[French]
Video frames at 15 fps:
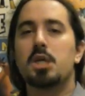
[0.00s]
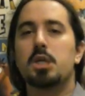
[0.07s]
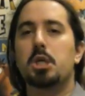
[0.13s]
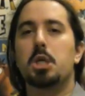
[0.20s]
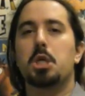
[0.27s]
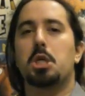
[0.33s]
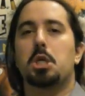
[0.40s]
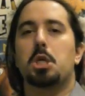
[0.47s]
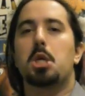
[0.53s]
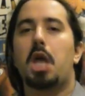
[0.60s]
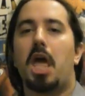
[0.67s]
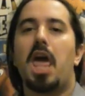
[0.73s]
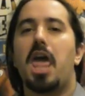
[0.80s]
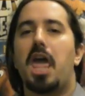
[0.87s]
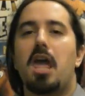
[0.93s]
je
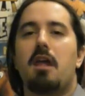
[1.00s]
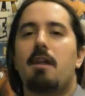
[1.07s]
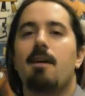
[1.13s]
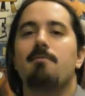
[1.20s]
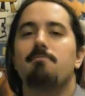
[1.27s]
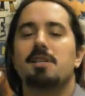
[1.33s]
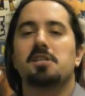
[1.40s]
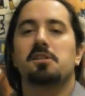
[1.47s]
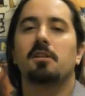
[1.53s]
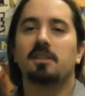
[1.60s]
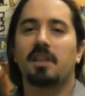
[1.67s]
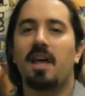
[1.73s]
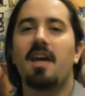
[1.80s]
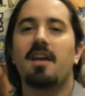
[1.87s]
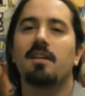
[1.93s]
serai la
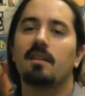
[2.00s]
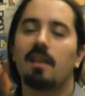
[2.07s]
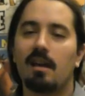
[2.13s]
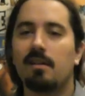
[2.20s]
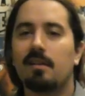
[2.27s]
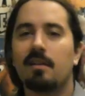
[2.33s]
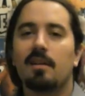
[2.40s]
méchante reine.